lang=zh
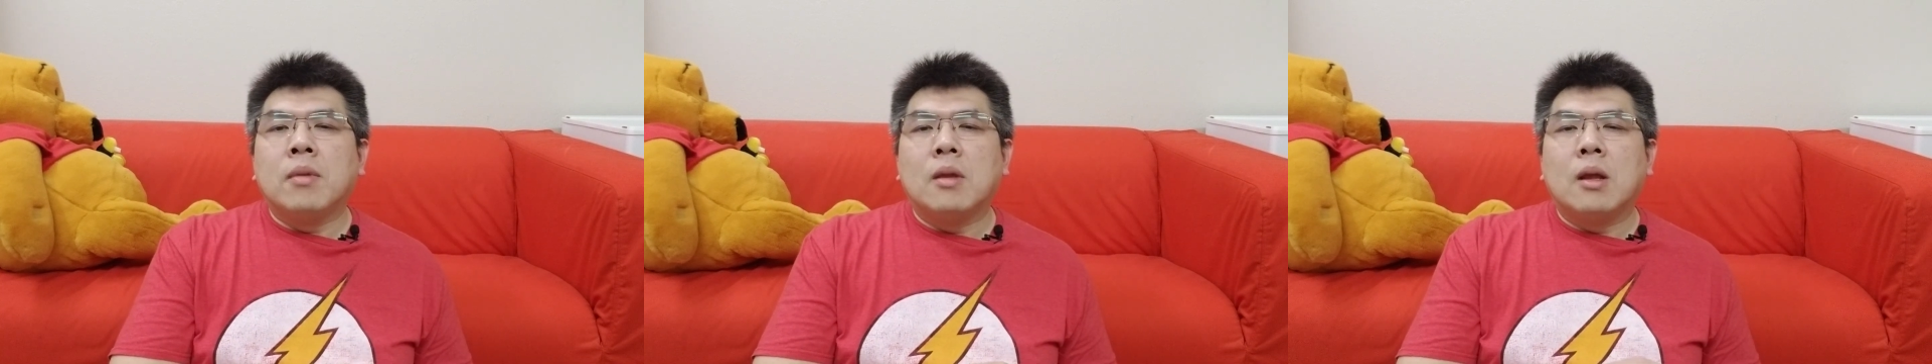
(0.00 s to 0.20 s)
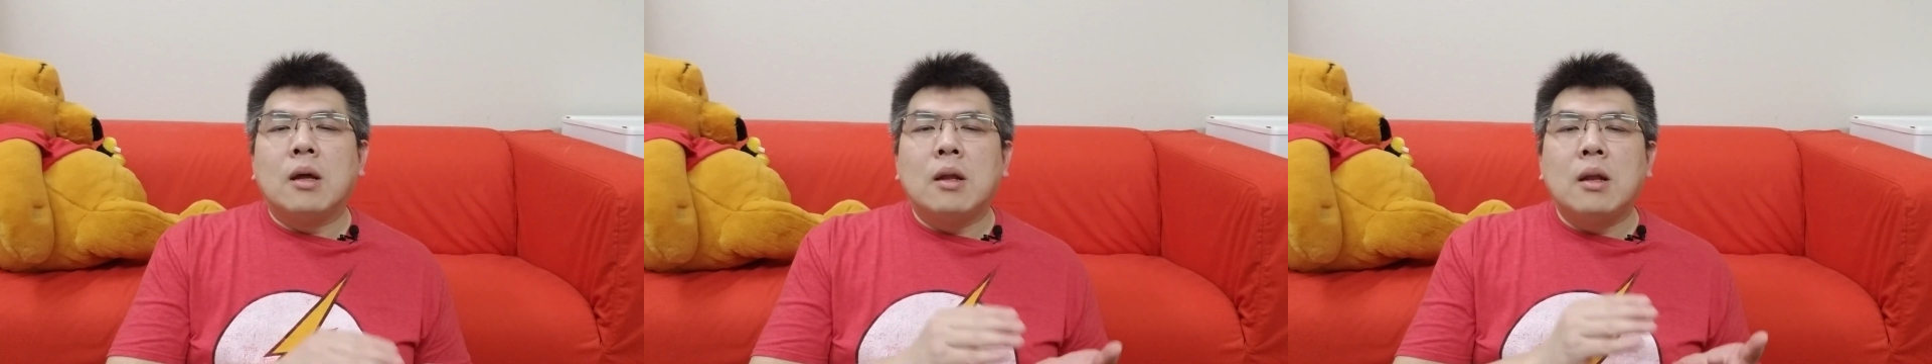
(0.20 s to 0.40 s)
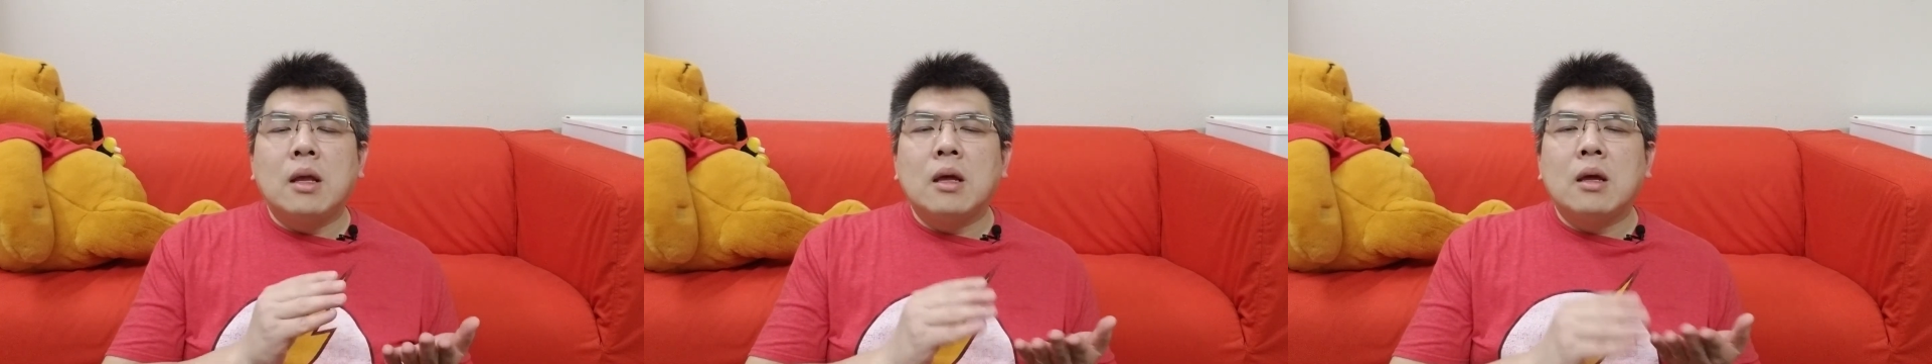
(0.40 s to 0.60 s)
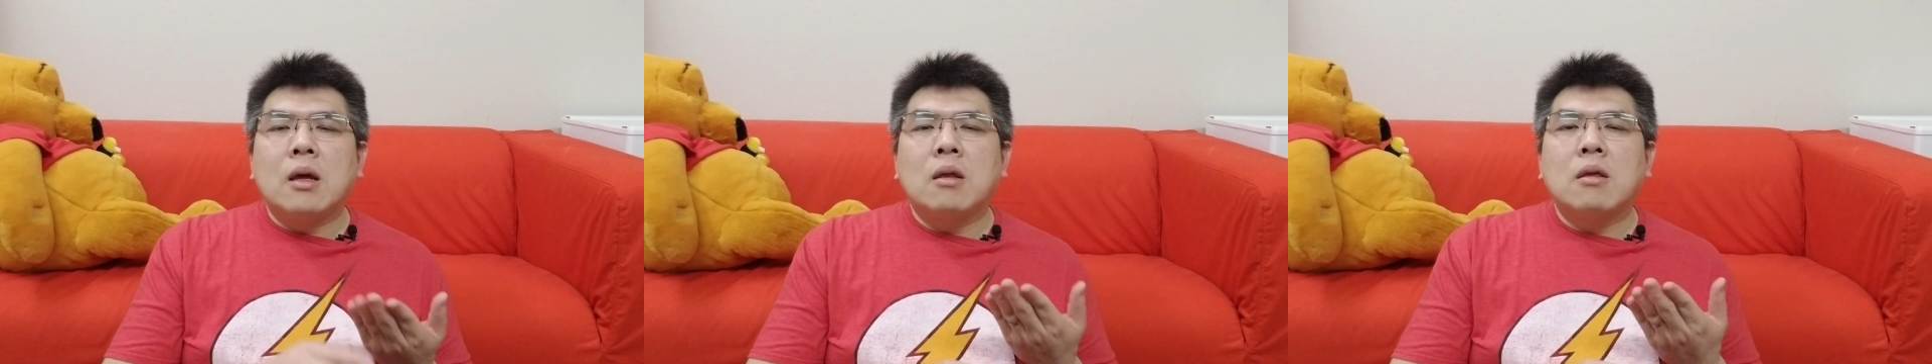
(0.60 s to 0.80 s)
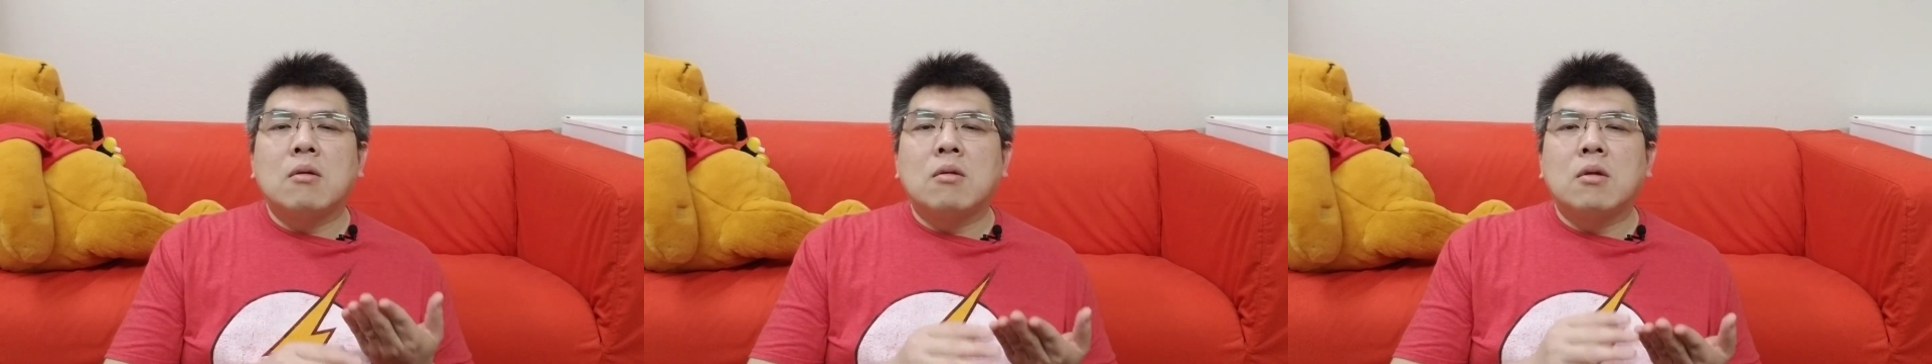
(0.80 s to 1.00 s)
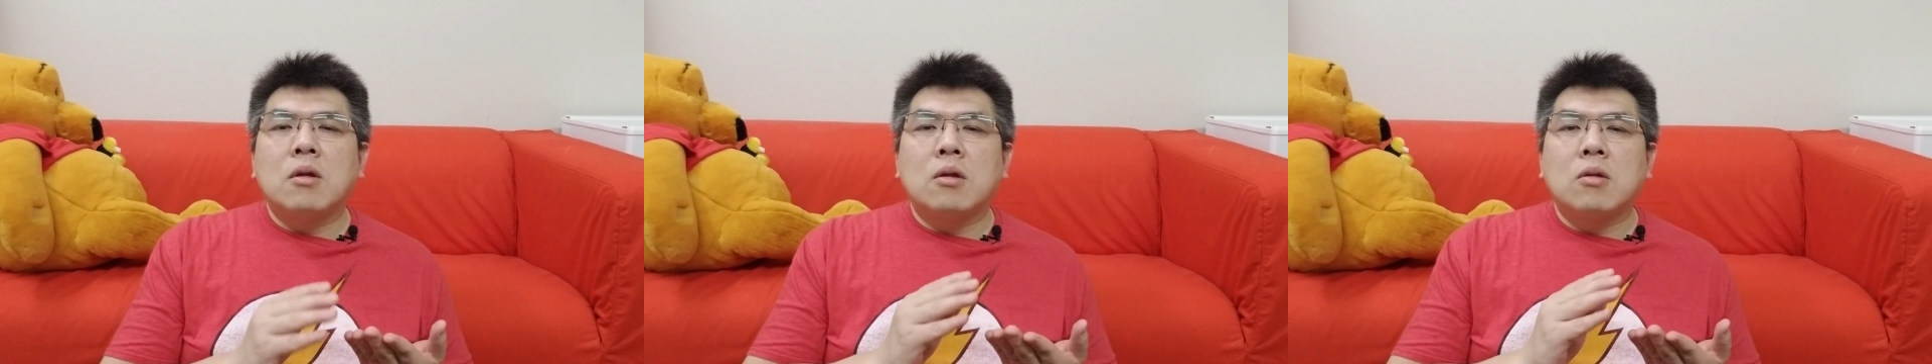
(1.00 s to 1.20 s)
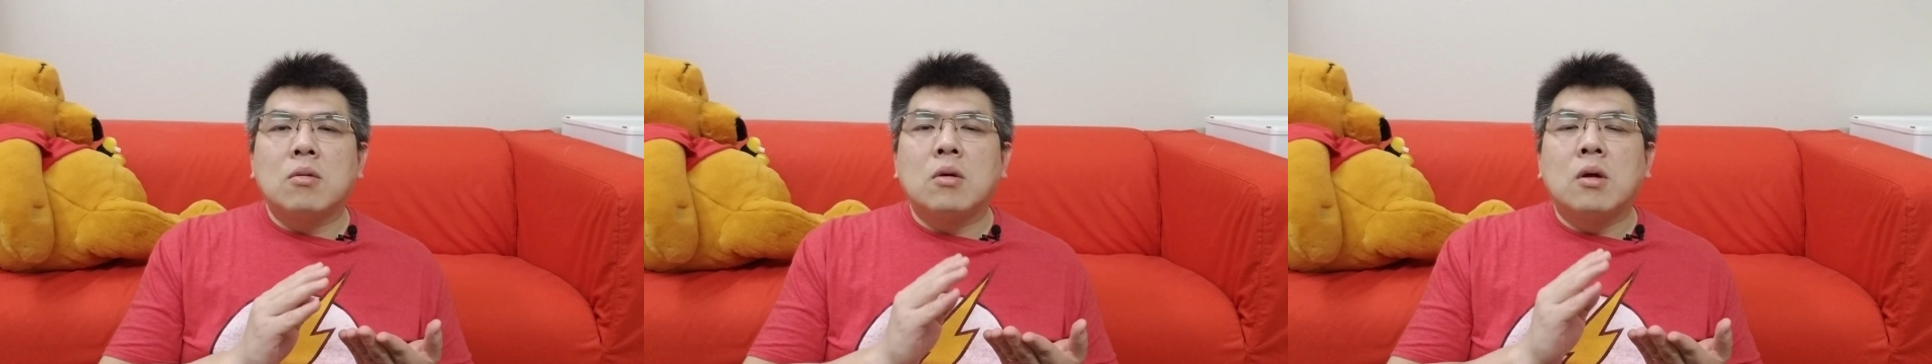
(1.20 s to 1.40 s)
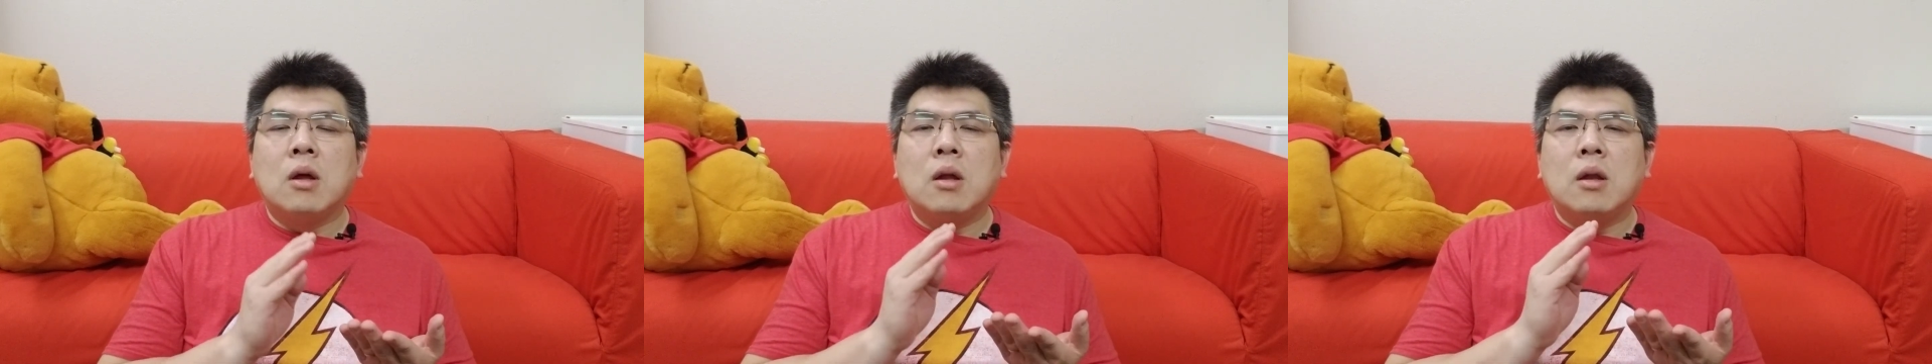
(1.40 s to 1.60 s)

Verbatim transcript: 那另外就是说，